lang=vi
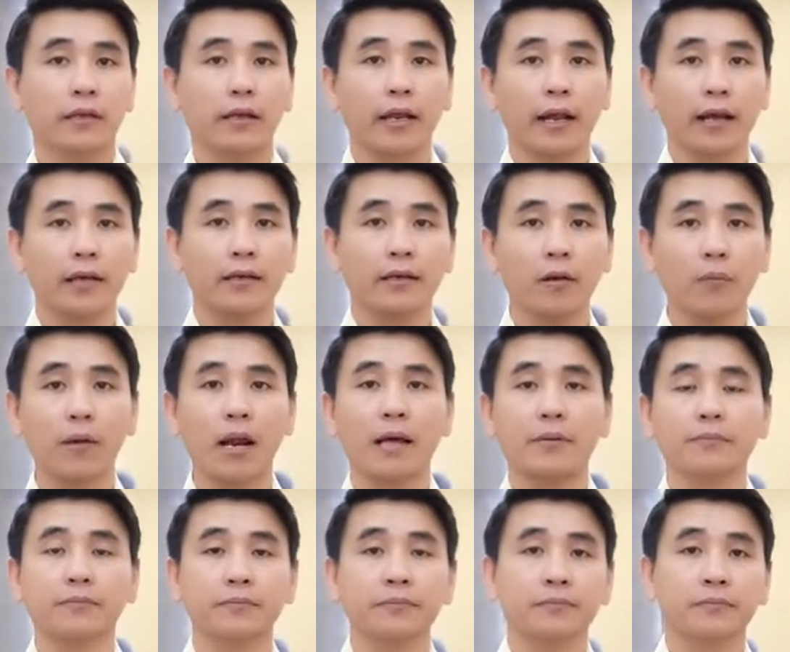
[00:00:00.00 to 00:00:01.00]
thì là không
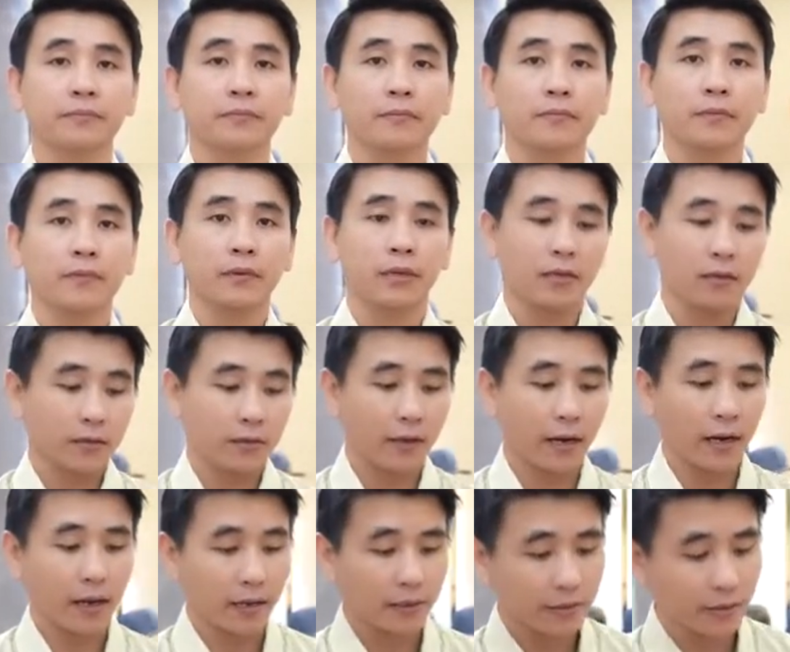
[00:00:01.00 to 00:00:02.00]
làm. Cho
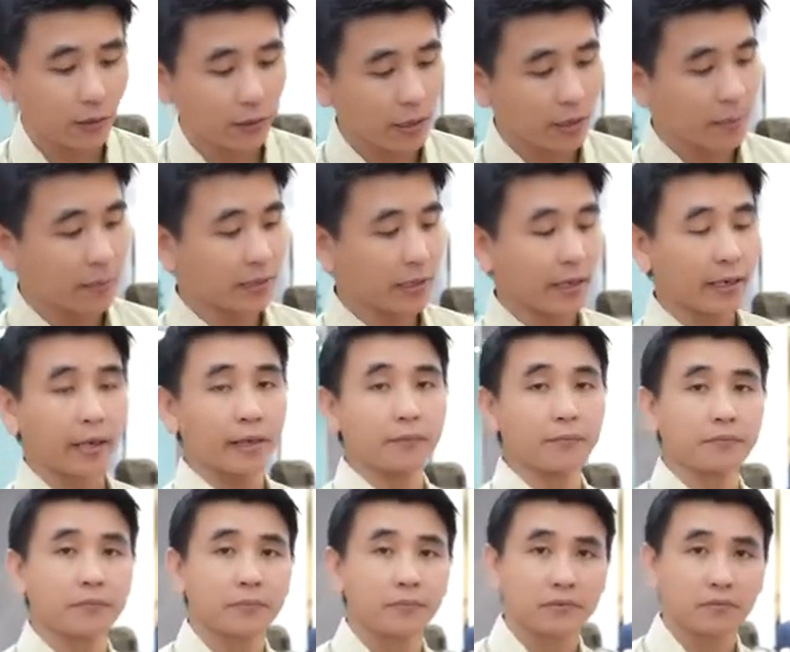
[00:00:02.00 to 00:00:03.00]
nên là sau khi mình trải nghiệm,
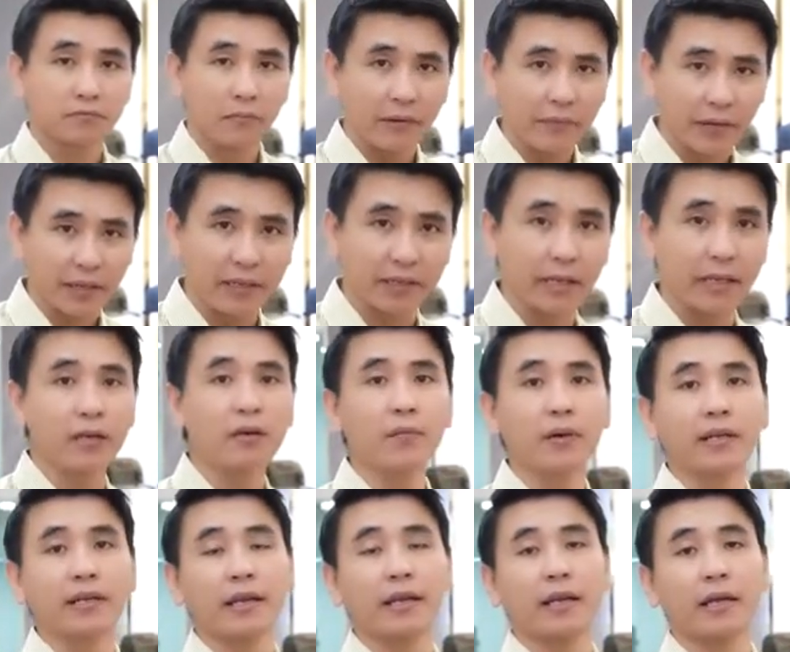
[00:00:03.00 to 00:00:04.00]
bởi vì chỉ có
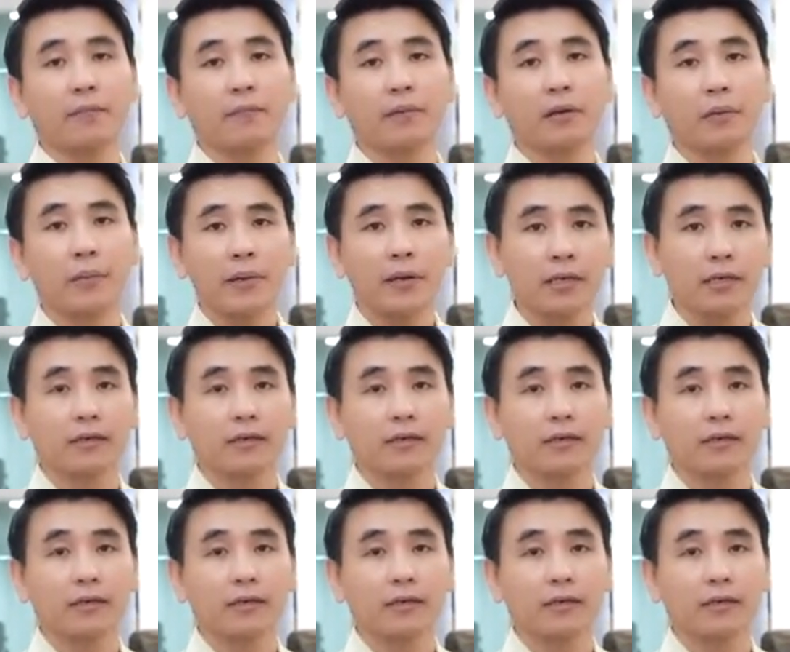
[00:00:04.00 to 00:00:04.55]
mình trải nghiệm mình mới biết